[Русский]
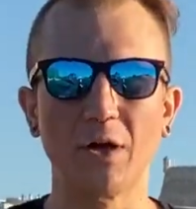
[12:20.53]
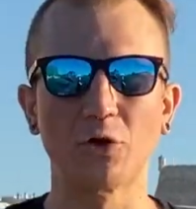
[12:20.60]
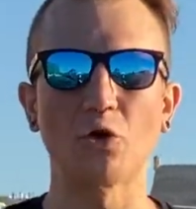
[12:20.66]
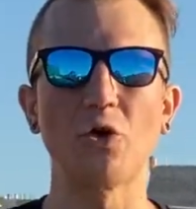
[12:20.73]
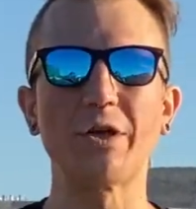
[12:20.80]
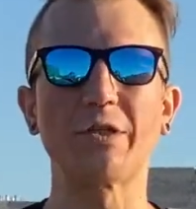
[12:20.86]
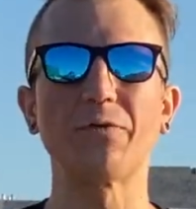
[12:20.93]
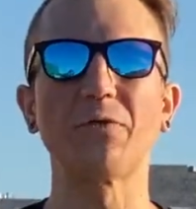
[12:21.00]
То
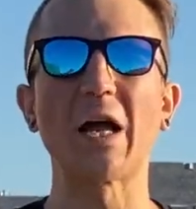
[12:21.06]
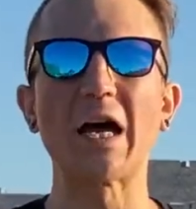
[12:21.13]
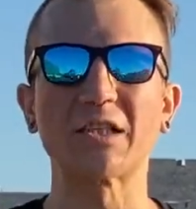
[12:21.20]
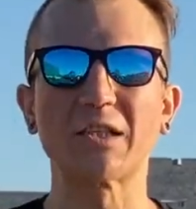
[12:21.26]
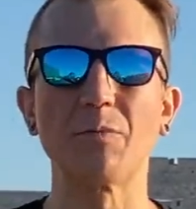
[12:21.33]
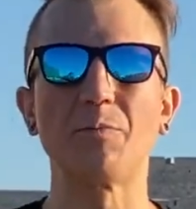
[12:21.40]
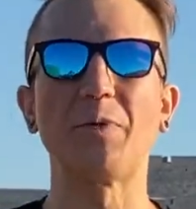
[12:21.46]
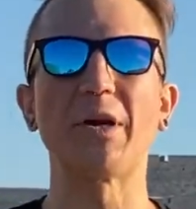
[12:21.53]
есть в
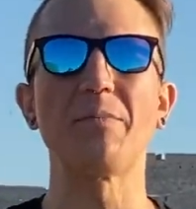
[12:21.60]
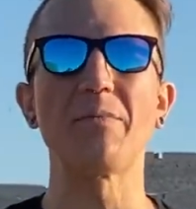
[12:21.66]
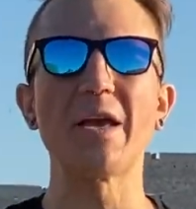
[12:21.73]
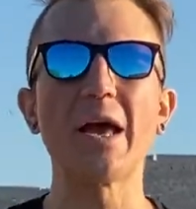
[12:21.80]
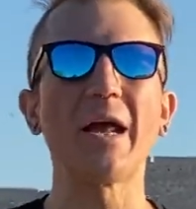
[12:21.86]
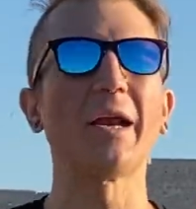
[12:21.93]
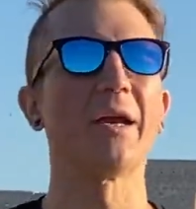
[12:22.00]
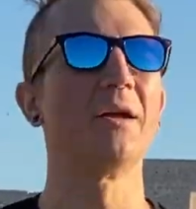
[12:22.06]
нашем
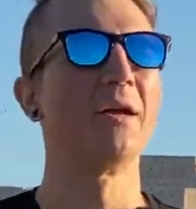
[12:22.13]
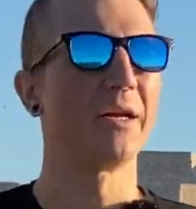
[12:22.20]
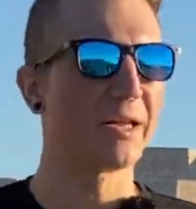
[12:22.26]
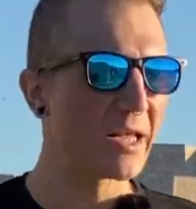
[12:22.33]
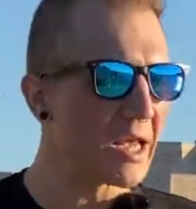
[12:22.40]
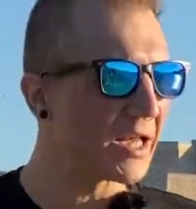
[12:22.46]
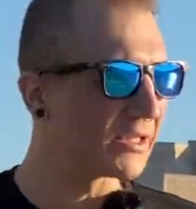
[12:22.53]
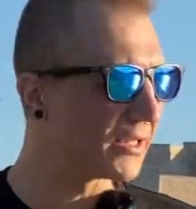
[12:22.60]
примере,
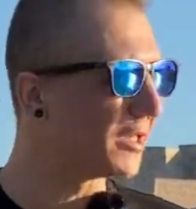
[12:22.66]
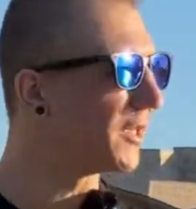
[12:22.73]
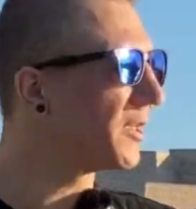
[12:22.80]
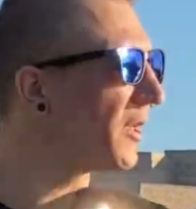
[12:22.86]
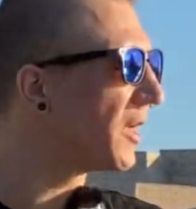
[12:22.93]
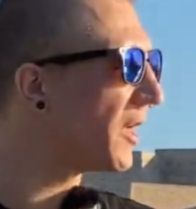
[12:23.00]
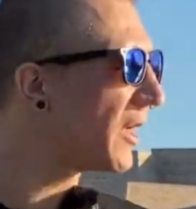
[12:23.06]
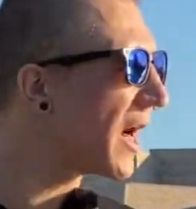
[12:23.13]
если
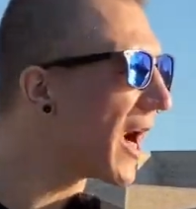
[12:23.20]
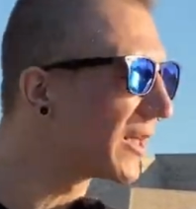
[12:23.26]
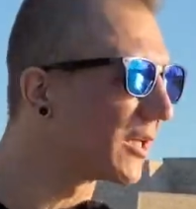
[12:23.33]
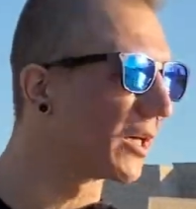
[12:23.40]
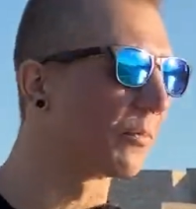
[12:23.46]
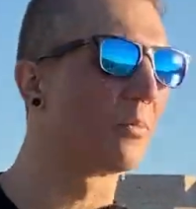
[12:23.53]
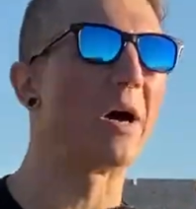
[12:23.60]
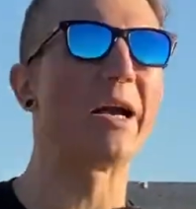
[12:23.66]

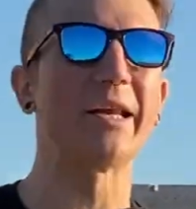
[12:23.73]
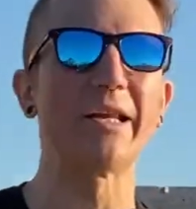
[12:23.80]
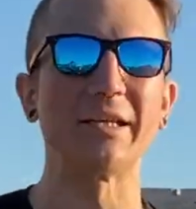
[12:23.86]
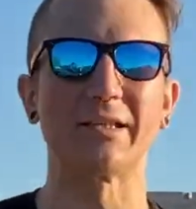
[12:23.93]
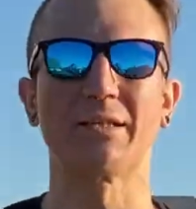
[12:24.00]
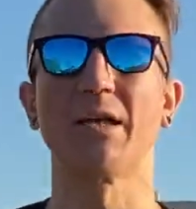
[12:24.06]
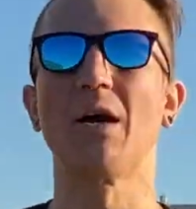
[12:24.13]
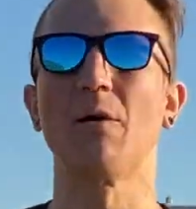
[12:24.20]
делегатор
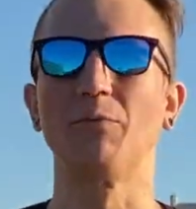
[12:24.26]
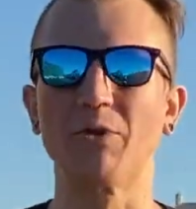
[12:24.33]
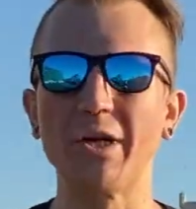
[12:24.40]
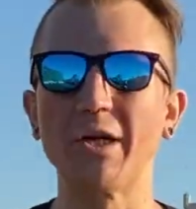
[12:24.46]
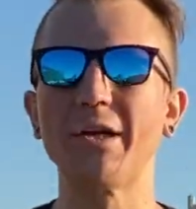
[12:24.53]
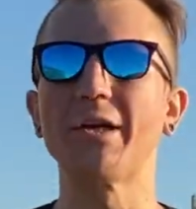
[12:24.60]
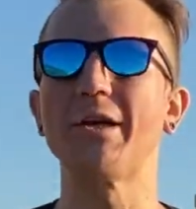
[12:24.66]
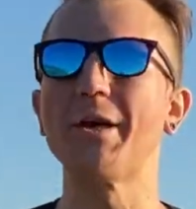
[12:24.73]
Борис
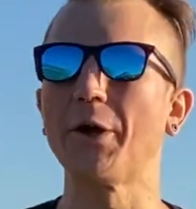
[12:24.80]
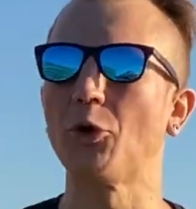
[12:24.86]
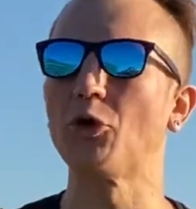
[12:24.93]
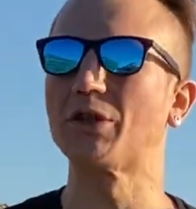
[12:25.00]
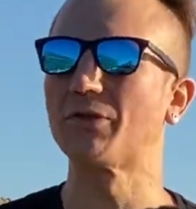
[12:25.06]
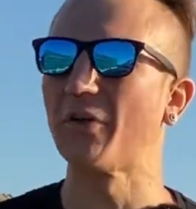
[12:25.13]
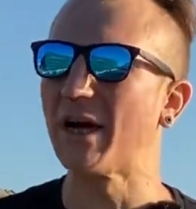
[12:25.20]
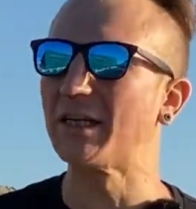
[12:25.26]

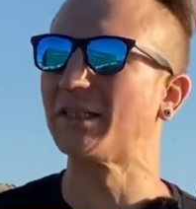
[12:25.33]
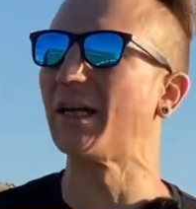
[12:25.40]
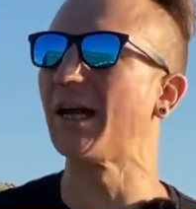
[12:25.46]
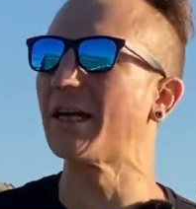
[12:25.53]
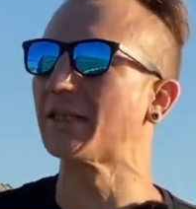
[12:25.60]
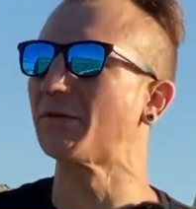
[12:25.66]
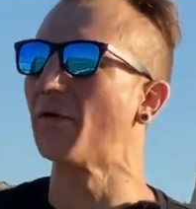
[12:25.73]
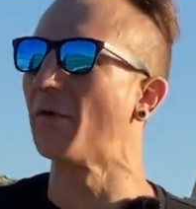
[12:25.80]
делегирует свои
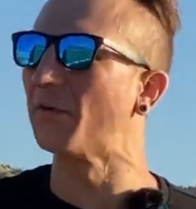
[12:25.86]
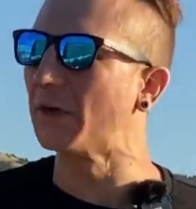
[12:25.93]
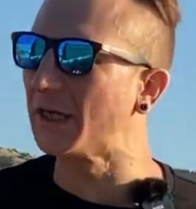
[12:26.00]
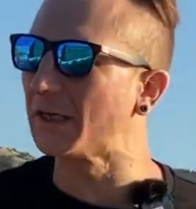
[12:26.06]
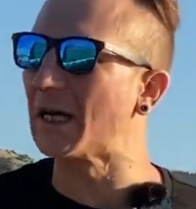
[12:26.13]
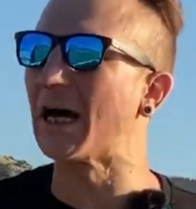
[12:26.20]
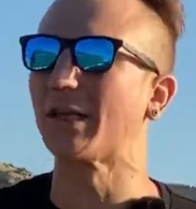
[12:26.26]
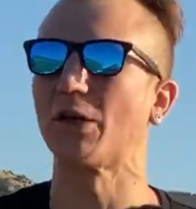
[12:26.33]
средства
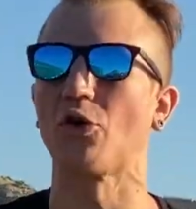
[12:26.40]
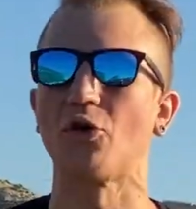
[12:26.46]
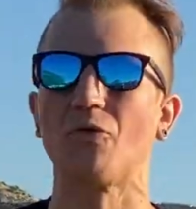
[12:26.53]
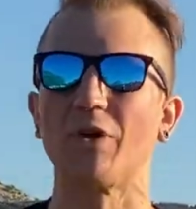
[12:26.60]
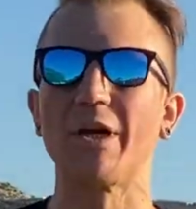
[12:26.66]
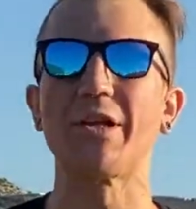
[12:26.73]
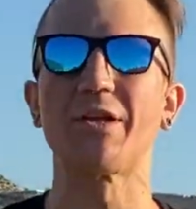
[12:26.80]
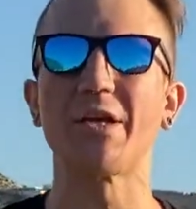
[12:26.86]
валидатору
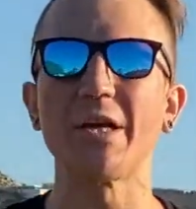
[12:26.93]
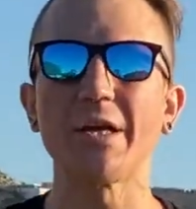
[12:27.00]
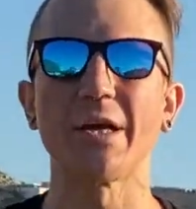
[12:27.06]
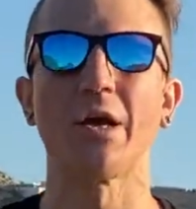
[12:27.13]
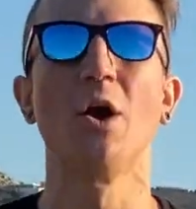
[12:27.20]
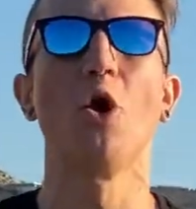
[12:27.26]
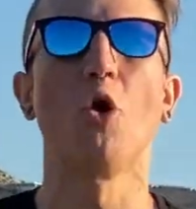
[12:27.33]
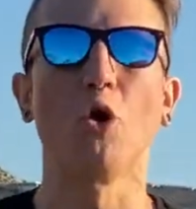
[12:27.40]

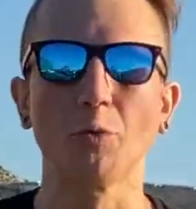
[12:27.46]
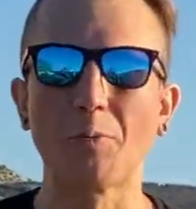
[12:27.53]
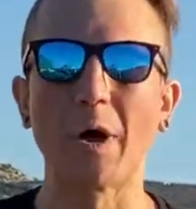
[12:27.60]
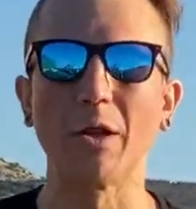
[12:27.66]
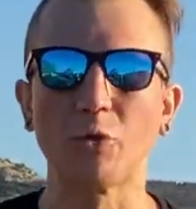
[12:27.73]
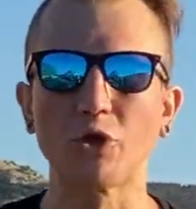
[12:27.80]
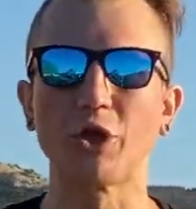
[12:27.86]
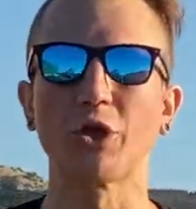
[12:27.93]
Валентине, он
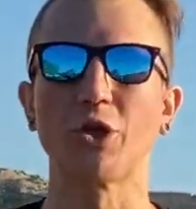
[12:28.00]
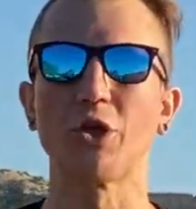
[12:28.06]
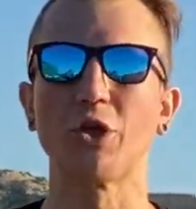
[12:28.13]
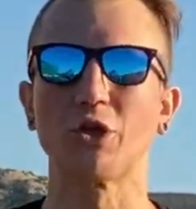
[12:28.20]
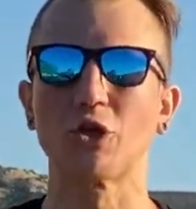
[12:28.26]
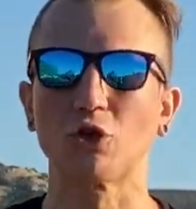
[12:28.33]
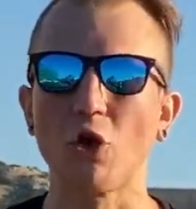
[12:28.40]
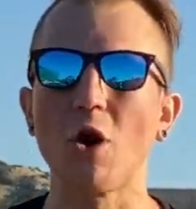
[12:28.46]
получит не
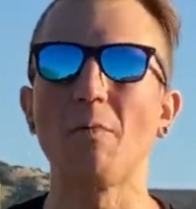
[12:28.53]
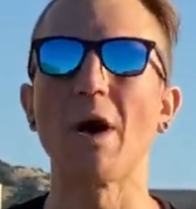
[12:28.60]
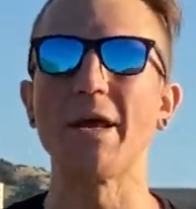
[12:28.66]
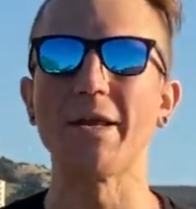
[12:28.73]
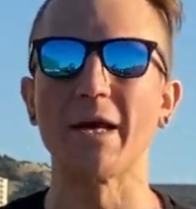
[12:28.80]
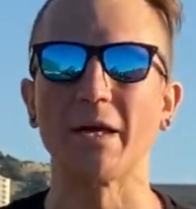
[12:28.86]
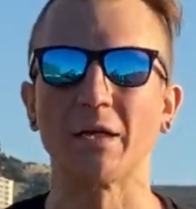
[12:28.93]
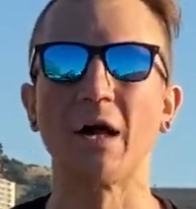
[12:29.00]
100
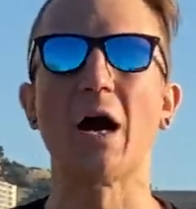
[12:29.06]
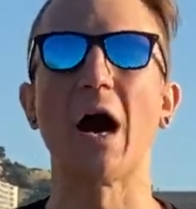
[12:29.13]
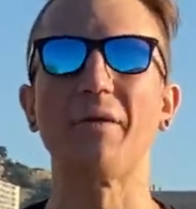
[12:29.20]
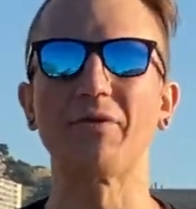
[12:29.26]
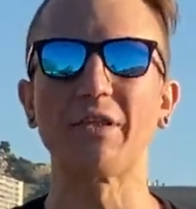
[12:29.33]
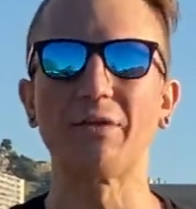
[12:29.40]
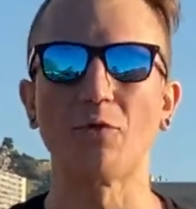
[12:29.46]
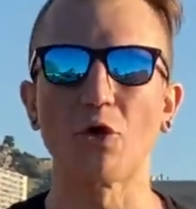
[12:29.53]
монет, а
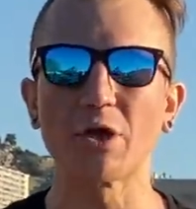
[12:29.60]
всего